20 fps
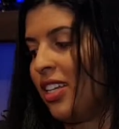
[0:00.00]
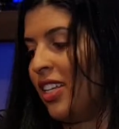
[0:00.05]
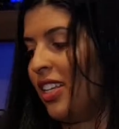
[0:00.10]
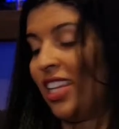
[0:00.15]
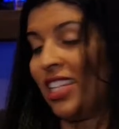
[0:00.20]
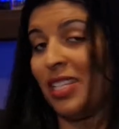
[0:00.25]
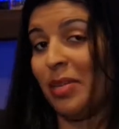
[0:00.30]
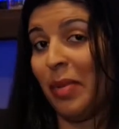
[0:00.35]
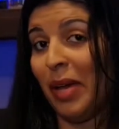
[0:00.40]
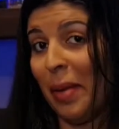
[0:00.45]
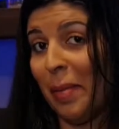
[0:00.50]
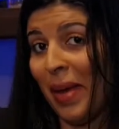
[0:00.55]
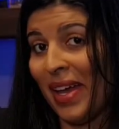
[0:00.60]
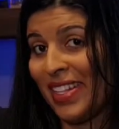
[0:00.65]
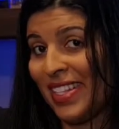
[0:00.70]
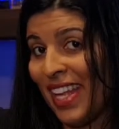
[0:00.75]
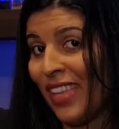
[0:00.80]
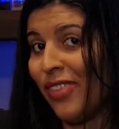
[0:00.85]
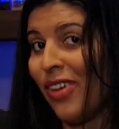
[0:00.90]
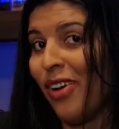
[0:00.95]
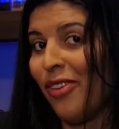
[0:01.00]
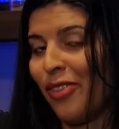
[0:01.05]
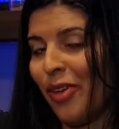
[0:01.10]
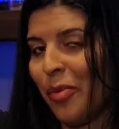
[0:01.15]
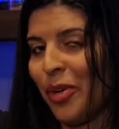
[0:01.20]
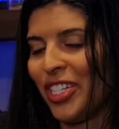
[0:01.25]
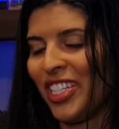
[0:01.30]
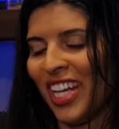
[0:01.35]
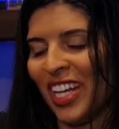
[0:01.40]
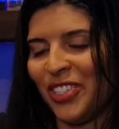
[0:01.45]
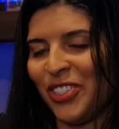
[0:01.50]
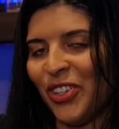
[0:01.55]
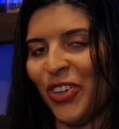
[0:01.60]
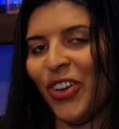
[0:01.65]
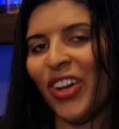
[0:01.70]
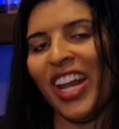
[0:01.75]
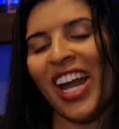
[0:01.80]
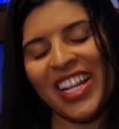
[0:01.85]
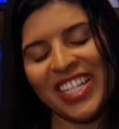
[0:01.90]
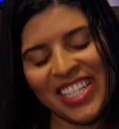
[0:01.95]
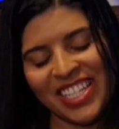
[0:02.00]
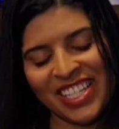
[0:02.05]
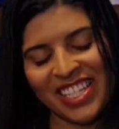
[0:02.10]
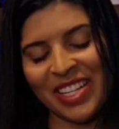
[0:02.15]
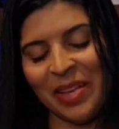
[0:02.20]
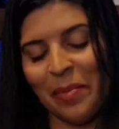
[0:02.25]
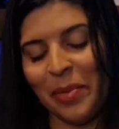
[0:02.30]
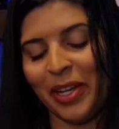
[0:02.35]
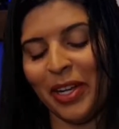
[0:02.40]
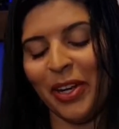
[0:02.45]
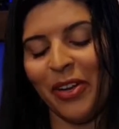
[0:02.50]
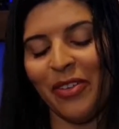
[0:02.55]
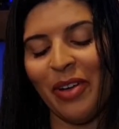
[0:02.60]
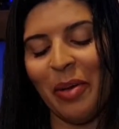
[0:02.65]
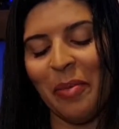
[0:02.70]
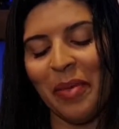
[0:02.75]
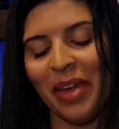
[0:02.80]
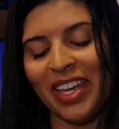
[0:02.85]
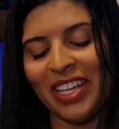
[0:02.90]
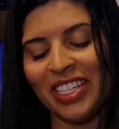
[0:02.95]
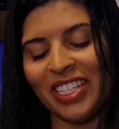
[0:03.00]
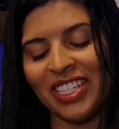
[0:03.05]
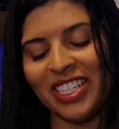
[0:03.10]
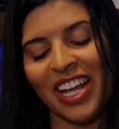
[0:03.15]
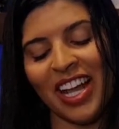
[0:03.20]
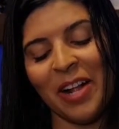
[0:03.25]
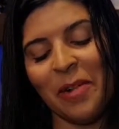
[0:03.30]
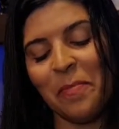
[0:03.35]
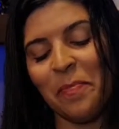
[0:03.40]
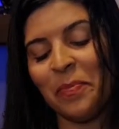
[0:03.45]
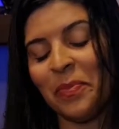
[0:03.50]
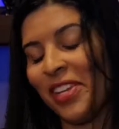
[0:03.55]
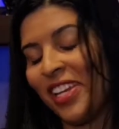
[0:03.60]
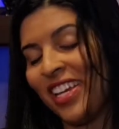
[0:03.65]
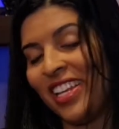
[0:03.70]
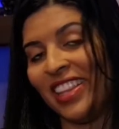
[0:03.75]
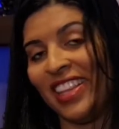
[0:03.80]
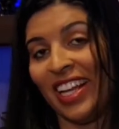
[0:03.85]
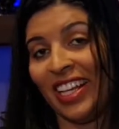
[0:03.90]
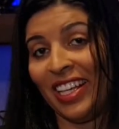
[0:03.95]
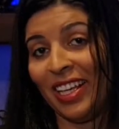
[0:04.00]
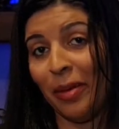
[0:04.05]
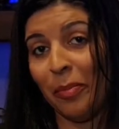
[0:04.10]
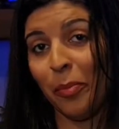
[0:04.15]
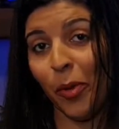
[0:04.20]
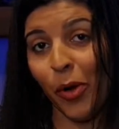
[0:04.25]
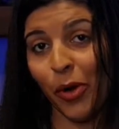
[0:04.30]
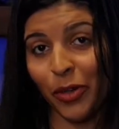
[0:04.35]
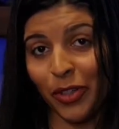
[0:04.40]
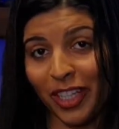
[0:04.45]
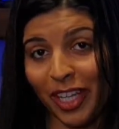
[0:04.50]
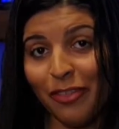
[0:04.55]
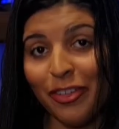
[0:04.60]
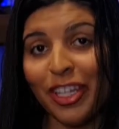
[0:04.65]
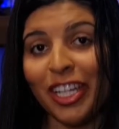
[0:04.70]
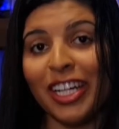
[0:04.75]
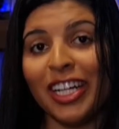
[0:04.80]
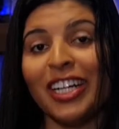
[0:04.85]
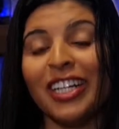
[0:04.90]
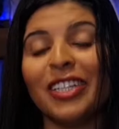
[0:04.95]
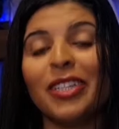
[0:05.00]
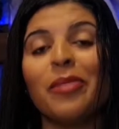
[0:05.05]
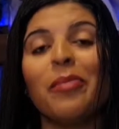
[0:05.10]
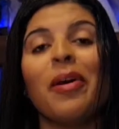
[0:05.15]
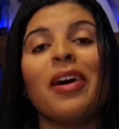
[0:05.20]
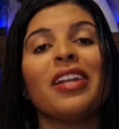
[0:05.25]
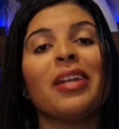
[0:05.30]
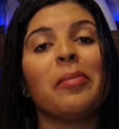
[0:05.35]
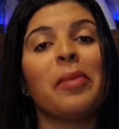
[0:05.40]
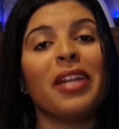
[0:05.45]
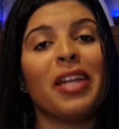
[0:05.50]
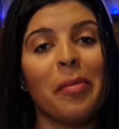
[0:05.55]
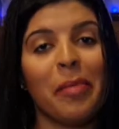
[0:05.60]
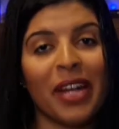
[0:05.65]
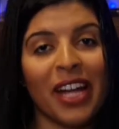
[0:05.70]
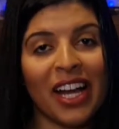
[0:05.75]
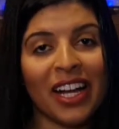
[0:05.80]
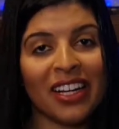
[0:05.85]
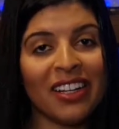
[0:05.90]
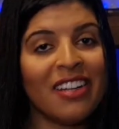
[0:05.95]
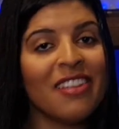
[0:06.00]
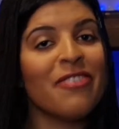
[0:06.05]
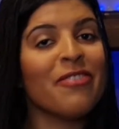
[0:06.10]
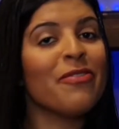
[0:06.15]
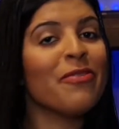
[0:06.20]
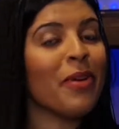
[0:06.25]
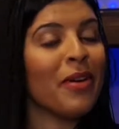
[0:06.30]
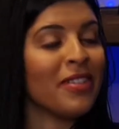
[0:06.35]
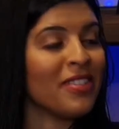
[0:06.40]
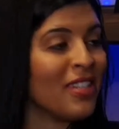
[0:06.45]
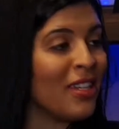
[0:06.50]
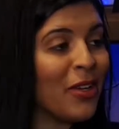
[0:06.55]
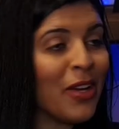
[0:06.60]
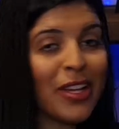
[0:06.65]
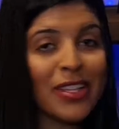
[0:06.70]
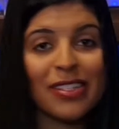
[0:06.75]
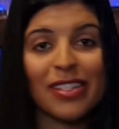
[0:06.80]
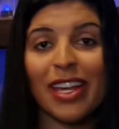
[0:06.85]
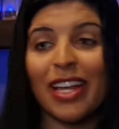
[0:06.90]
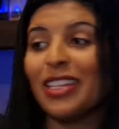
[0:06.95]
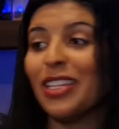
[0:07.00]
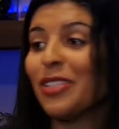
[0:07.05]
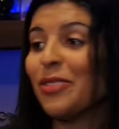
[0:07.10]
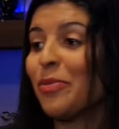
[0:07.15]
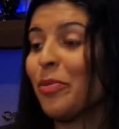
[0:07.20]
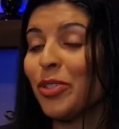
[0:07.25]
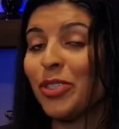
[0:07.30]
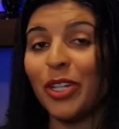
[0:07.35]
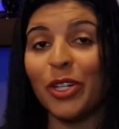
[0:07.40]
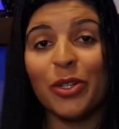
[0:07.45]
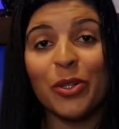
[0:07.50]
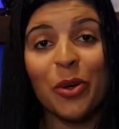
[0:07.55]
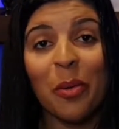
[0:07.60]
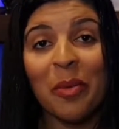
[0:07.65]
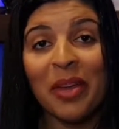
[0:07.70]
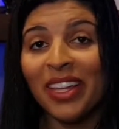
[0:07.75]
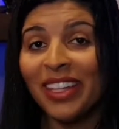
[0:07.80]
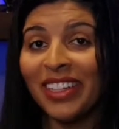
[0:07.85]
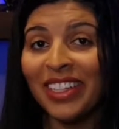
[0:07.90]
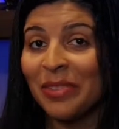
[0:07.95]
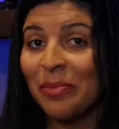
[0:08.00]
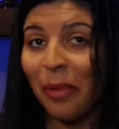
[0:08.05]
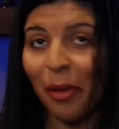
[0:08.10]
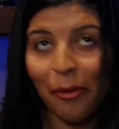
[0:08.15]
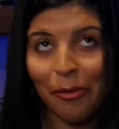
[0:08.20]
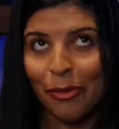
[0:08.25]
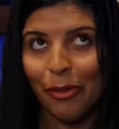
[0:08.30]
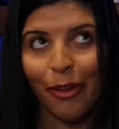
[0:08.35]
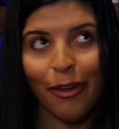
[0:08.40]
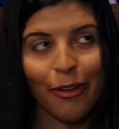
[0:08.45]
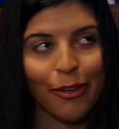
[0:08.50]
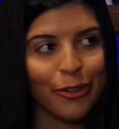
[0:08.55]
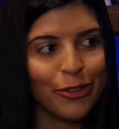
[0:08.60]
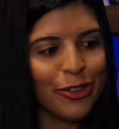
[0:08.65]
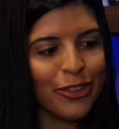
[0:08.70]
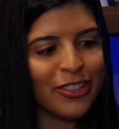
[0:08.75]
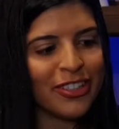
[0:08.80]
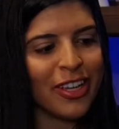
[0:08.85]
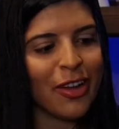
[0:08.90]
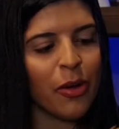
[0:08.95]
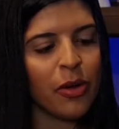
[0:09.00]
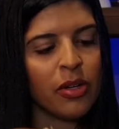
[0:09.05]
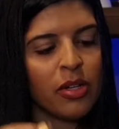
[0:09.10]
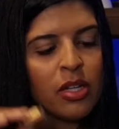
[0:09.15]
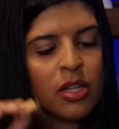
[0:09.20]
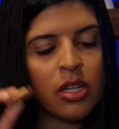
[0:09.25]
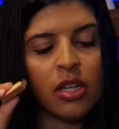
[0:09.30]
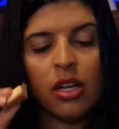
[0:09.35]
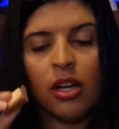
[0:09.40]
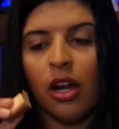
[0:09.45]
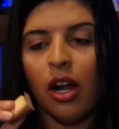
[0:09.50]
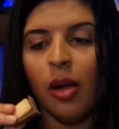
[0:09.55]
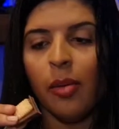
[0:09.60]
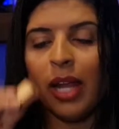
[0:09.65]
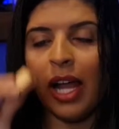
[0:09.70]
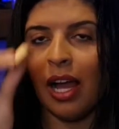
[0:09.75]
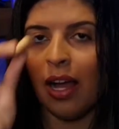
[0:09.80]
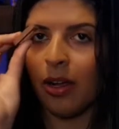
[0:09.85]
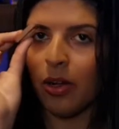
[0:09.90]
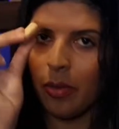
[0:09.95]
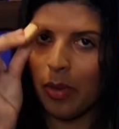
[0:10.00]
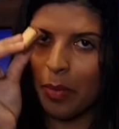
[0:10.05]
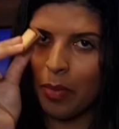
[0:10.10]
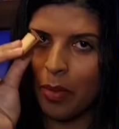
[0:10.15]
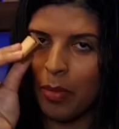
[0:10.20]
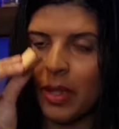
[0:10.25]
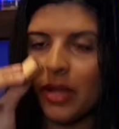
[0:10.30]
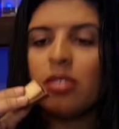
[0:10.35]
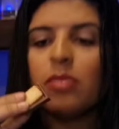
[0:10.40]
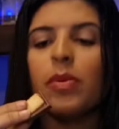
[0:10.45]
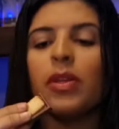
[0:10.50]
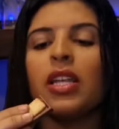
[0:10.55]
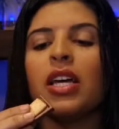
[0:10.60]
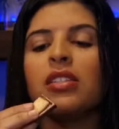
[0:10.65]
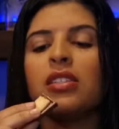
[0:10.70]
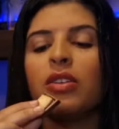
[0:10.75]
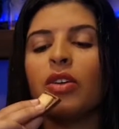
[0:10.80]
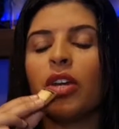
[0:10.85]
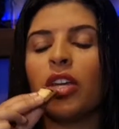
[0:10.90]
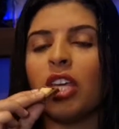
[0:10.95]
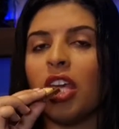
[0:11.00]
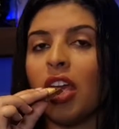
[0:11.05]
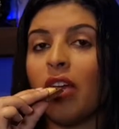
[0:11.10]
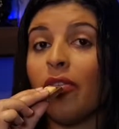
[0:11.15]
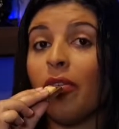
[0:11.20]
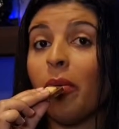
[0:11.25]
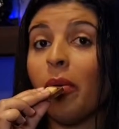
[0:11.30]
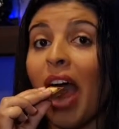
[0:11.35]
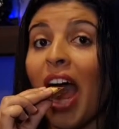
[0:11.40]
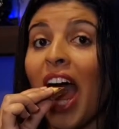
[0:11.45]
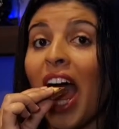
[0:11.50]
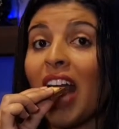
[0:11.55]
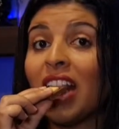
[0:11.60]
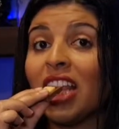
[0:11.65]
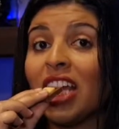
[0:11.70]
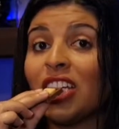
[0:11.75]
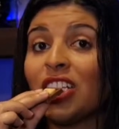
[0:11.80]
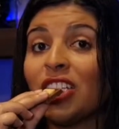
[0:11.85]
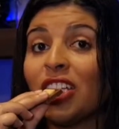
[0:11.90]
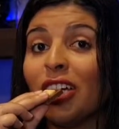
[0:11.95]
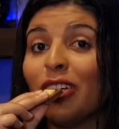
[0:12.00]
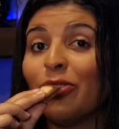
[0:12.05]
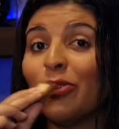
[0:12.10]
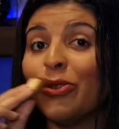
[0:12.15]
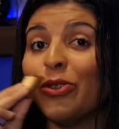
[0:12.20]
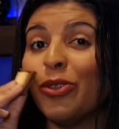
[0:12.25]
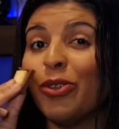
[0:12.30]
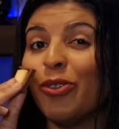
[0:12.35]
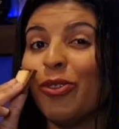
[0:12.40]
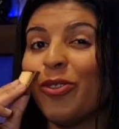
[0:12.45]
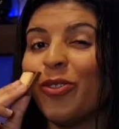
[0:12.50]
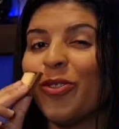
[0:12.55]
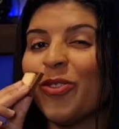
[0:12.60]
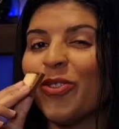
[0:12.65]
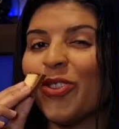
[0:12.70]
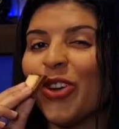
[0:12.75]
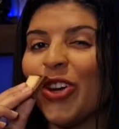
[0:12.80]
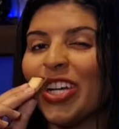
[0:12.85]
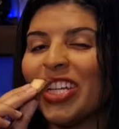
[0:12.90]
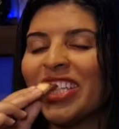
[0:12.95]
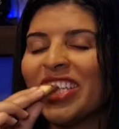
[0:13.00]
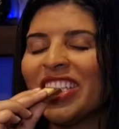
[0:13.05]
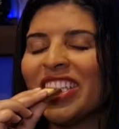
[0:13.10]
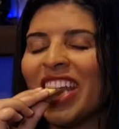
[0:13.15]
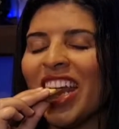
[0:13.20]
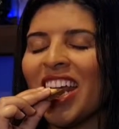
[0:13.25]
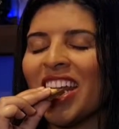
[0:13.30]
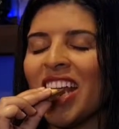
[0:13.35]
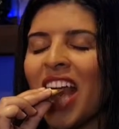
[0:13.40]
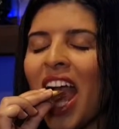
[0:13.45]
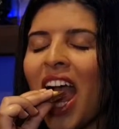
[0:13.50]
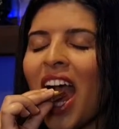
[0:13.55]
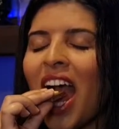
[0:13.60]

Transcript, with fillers: Na semana passada eu havia mostrado chocolate, essa semana novamente, né? Daqui a pouco tá virando uma Ana Maria Braga fazendo receitas, postando comidas. Meu Deus do céu. Vamos lá, comer primeiro esse pedacinho aqui. Vamos lá, testando. Um, dois, três.